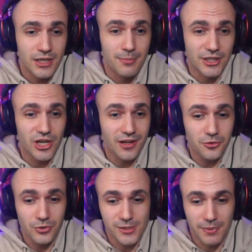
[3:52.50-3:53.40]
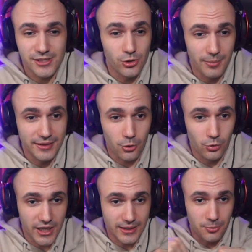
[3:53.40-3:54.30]
Immaginati un'ispezione mentre
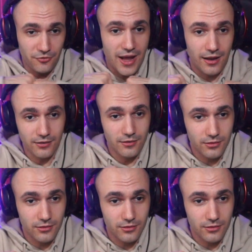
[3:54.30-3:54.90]
corre che tipo fa